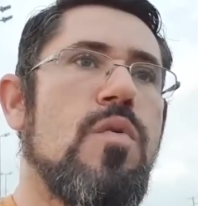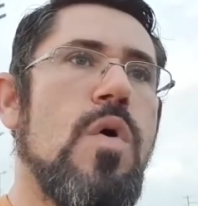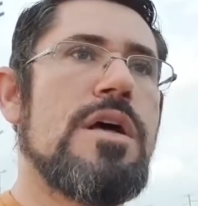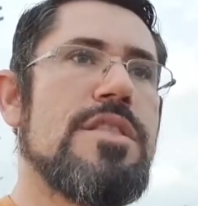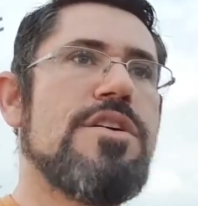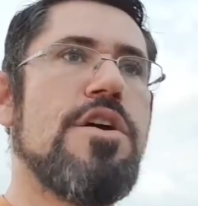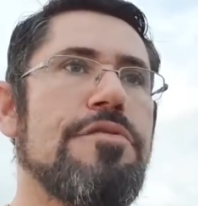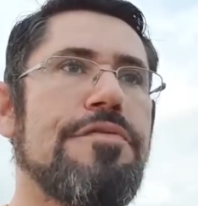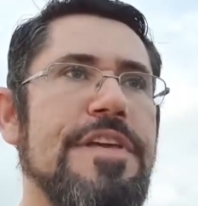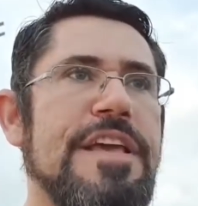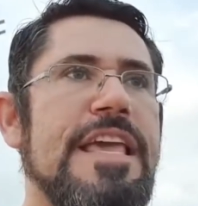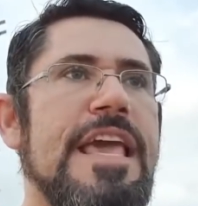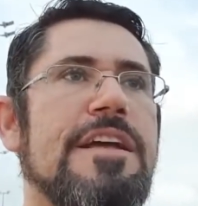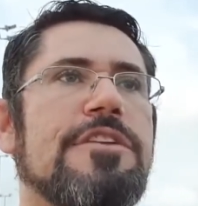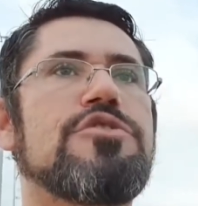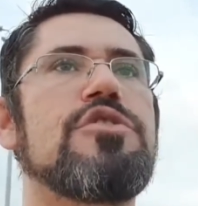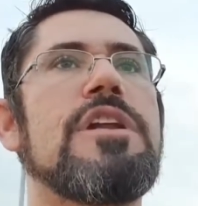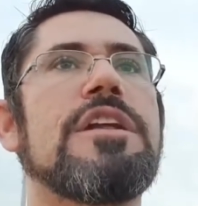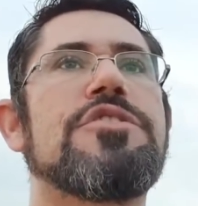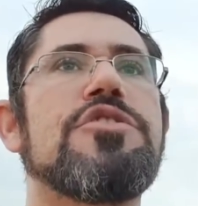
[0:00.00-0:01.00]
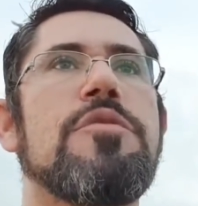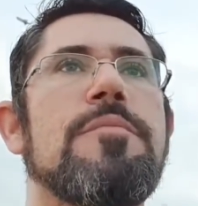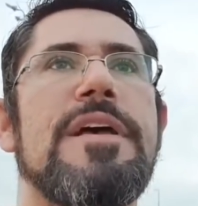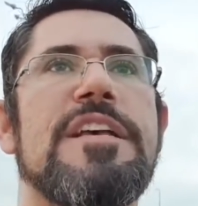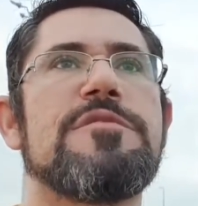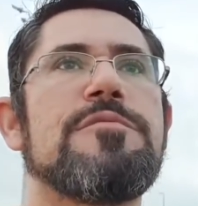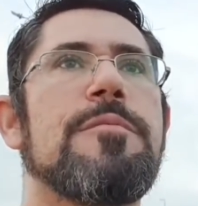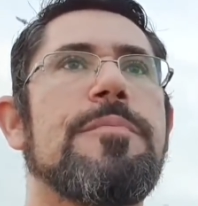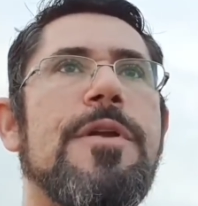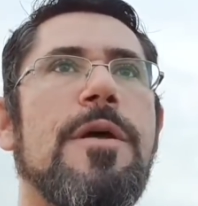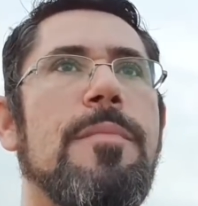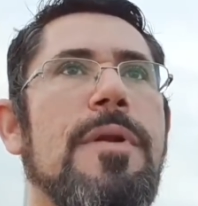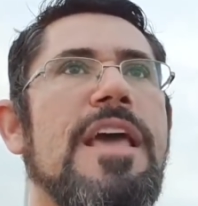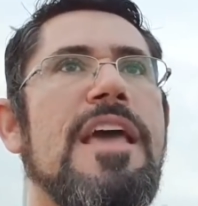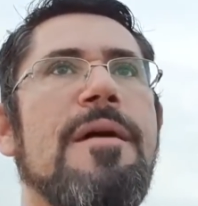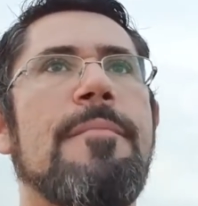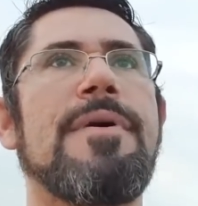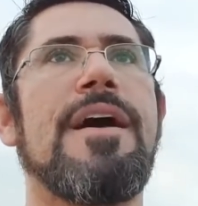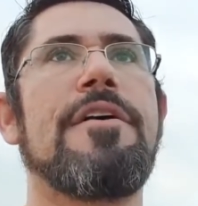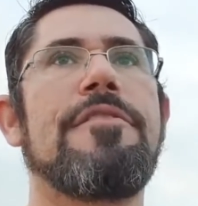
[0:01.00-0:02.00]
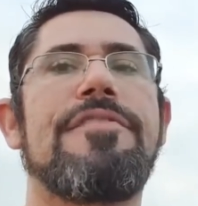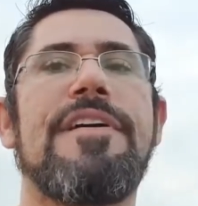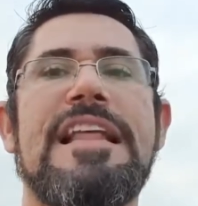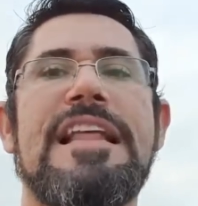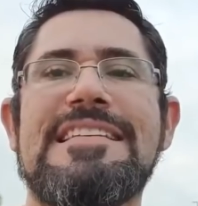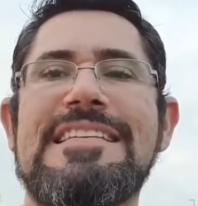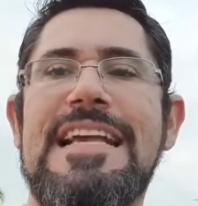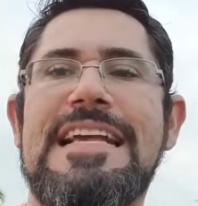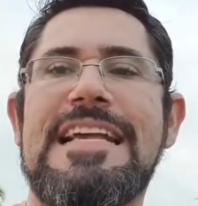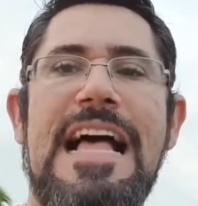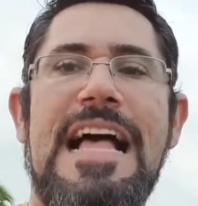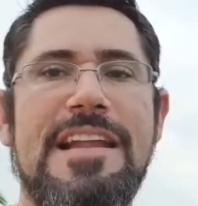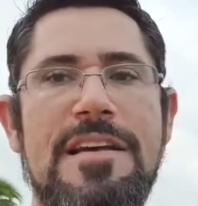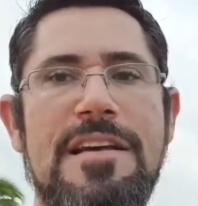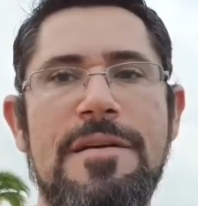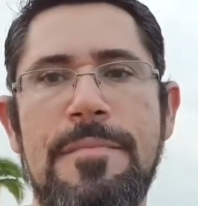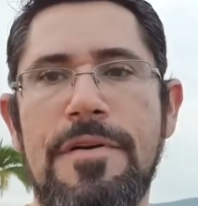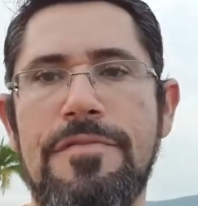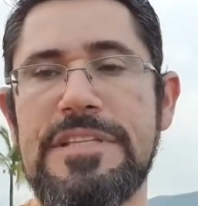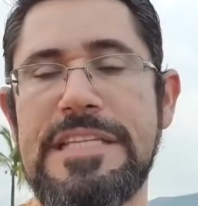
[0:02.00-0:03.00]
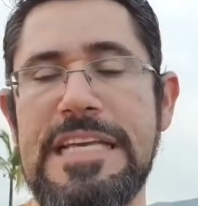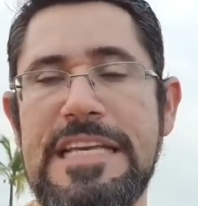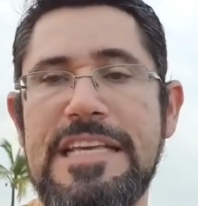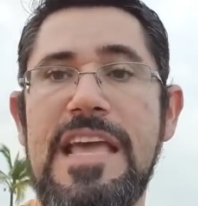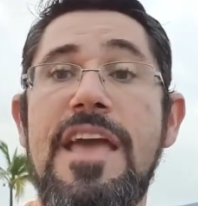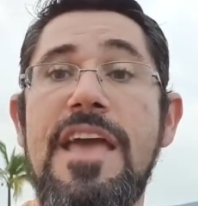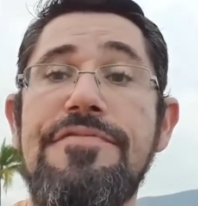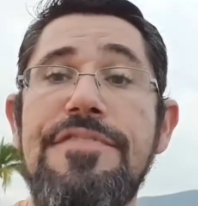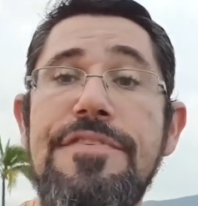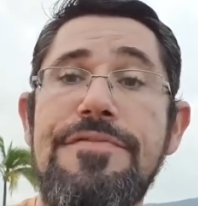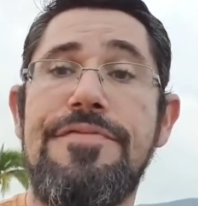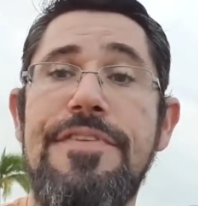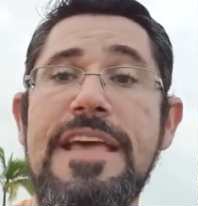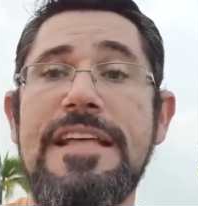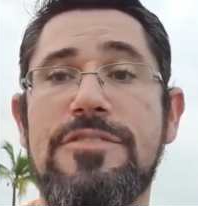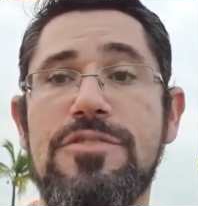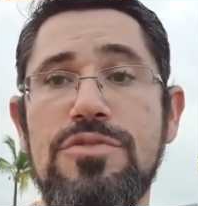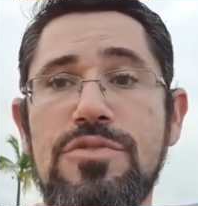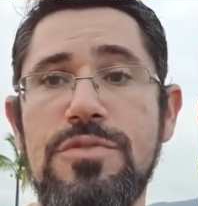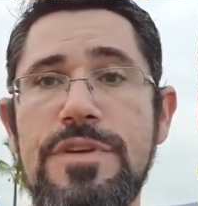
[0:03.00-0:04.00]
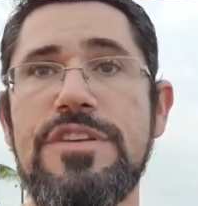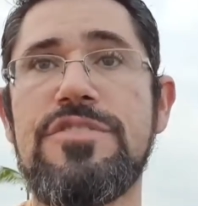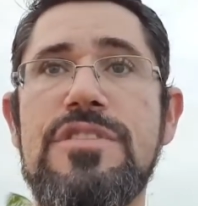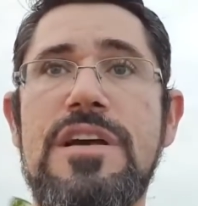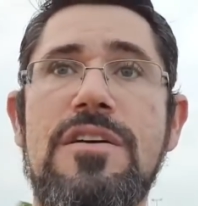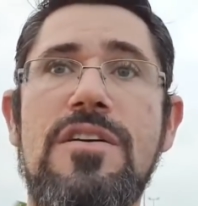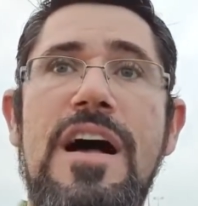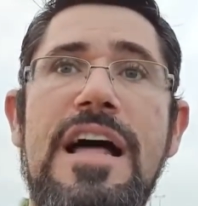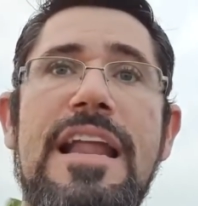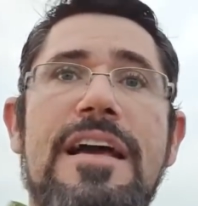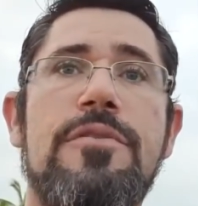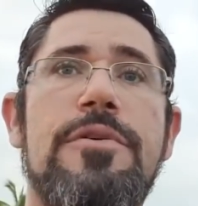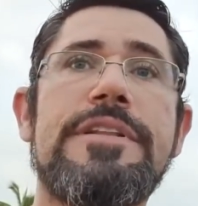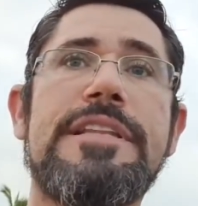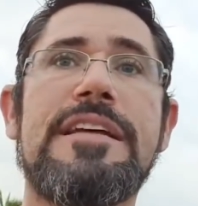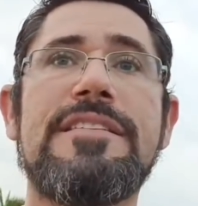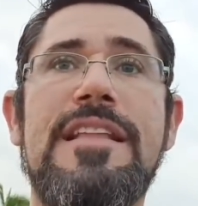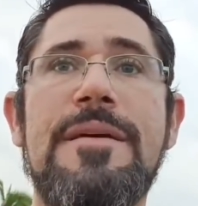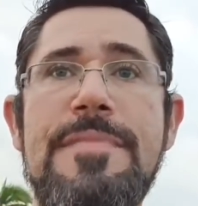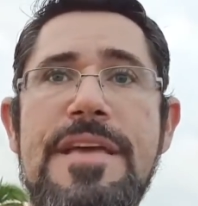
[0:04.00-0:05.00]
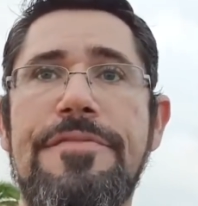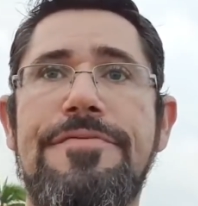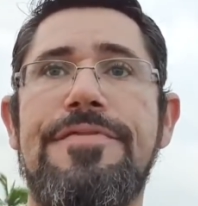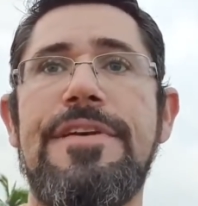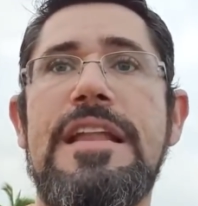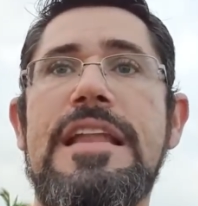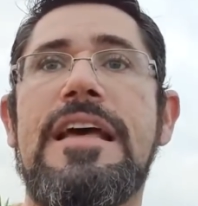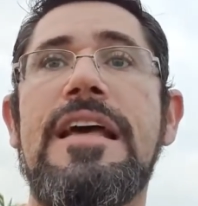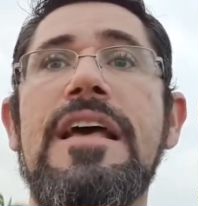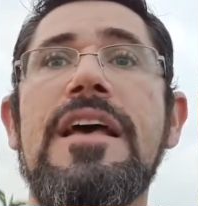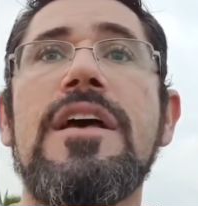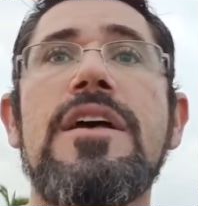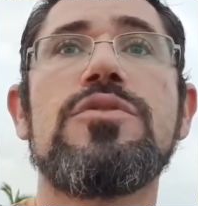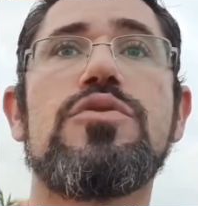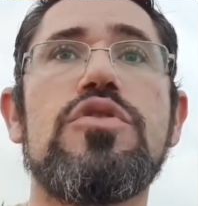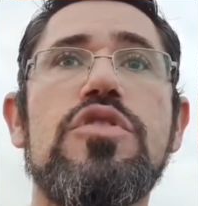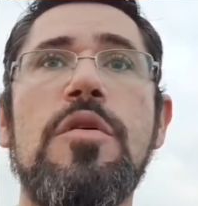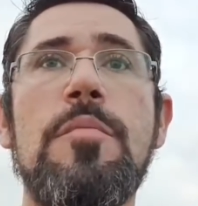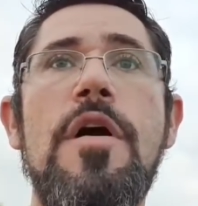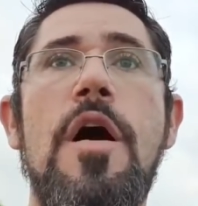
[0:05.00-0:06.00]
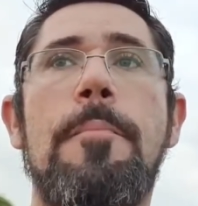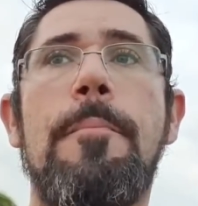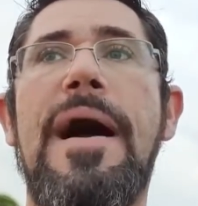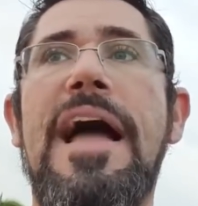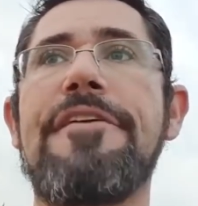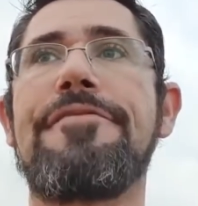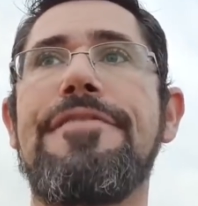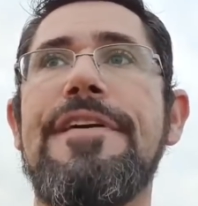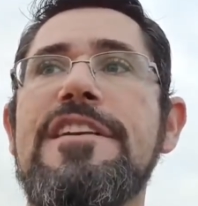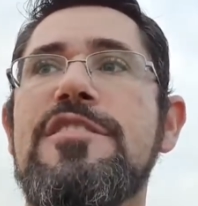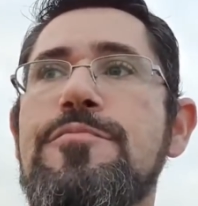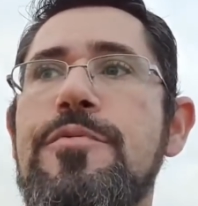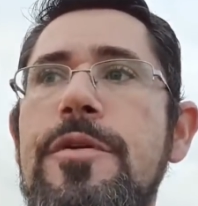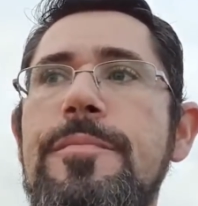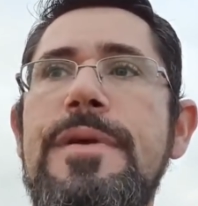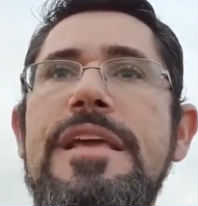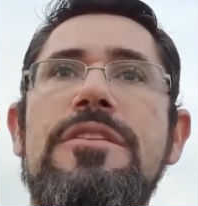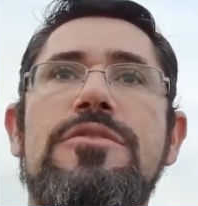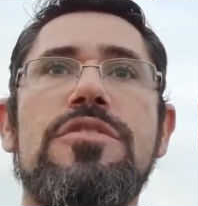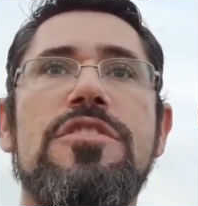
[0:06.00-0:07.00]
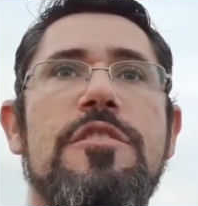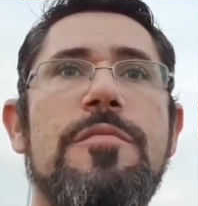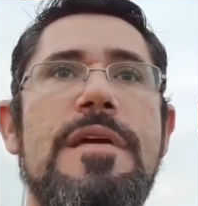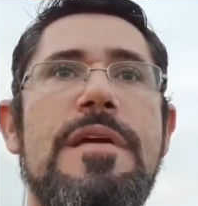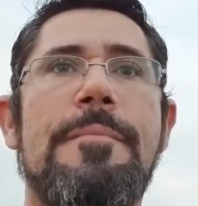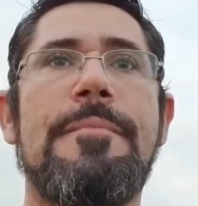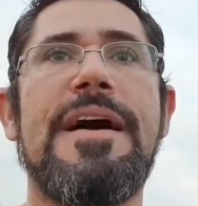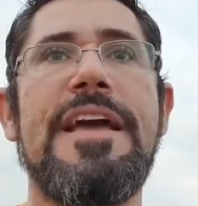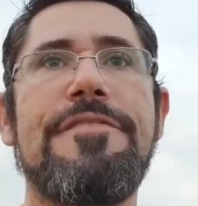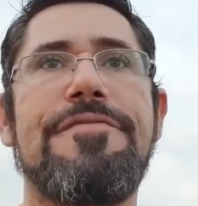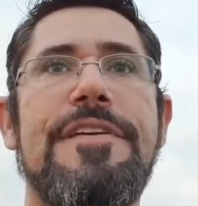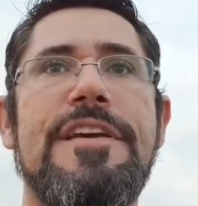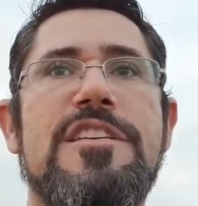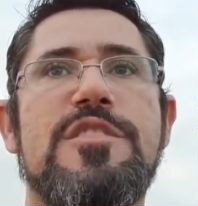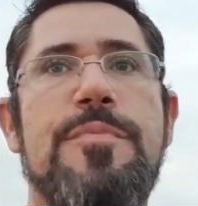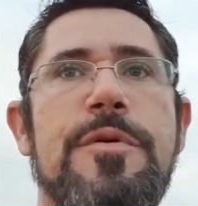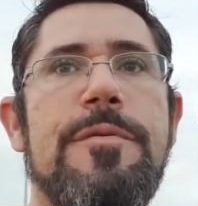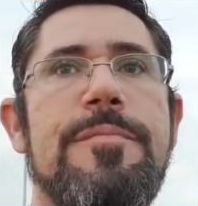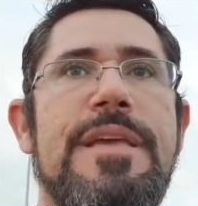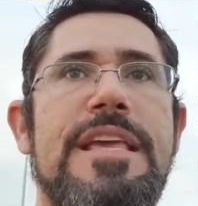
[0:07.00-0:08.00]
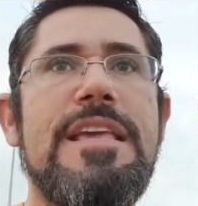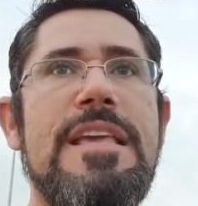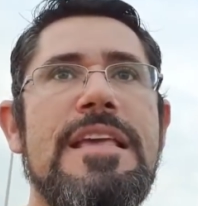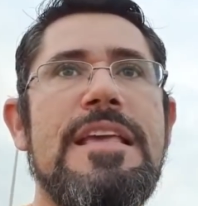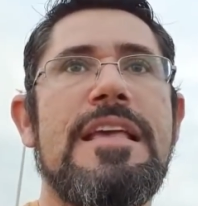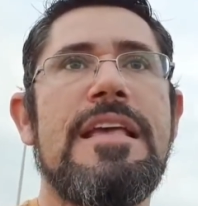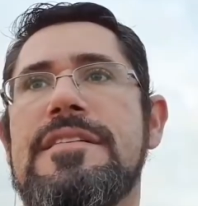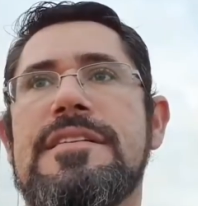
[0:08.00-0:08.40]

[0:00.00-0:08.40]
Quando eu vi que a Julia tinha o mesmo problema, eu falei assim: caramba, eu vou ter que reviver tudo isso agora cuidando da minha filha tudo que meu pai fez por mim, tudo que minha mãe fez por mim,